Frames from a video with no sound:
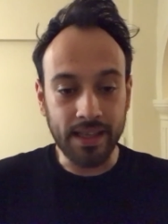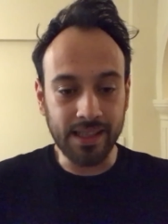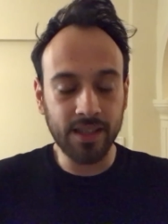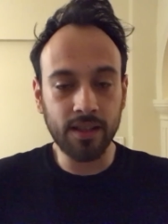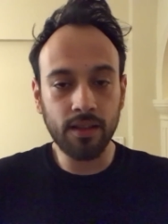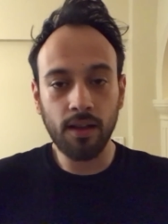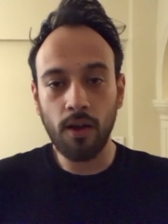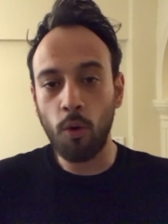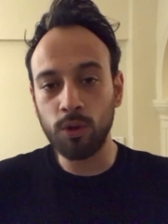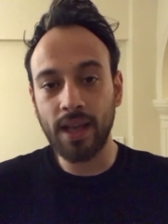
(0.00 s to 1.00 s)
inanın
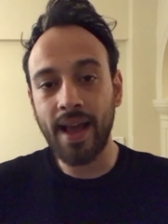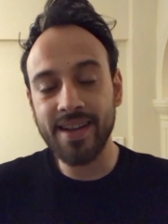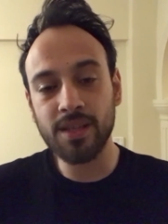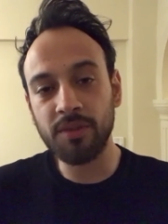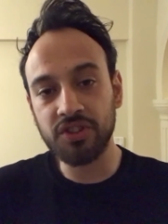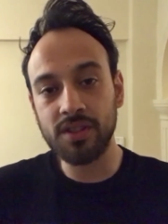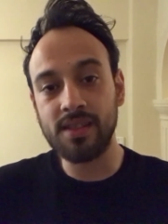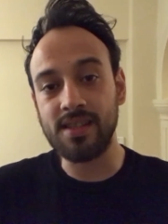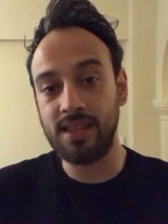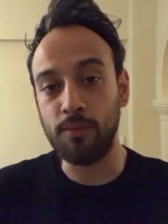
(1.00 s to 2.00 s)
olay her zaman için
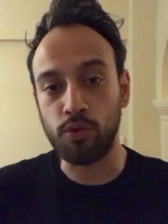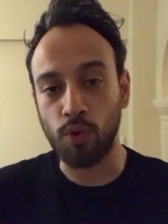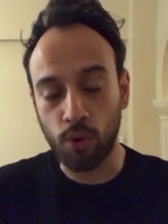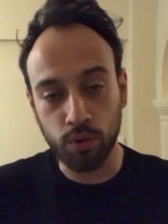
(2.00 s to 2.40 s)
sizde bitiyor.